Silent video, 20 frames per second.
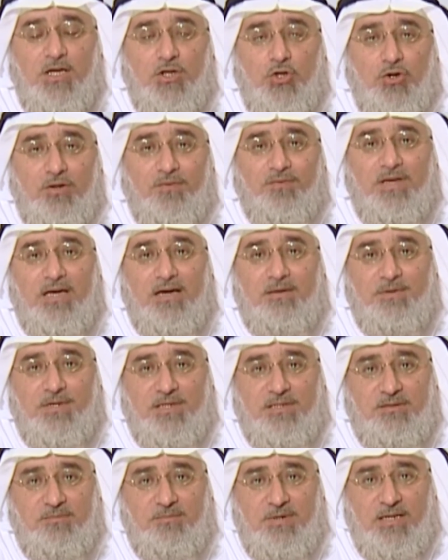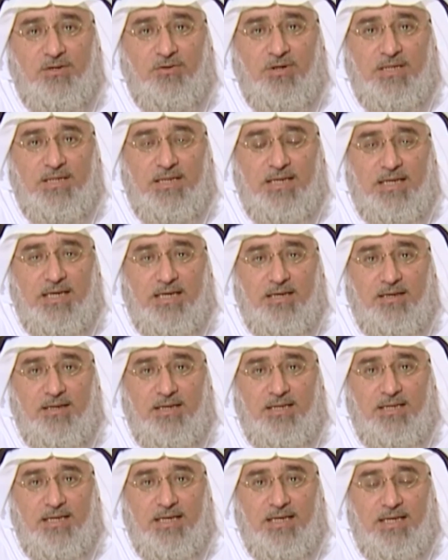يخفي امر ادمانه عن
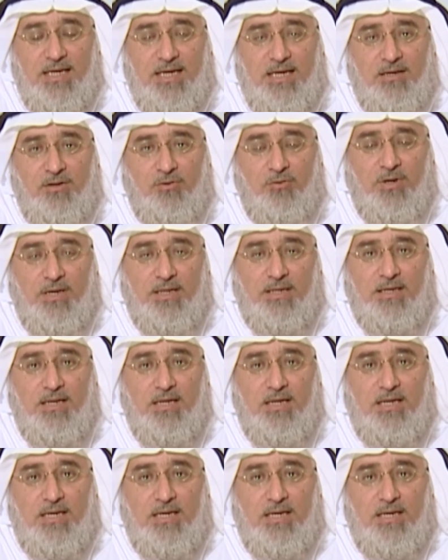الاخرين عن اهله عن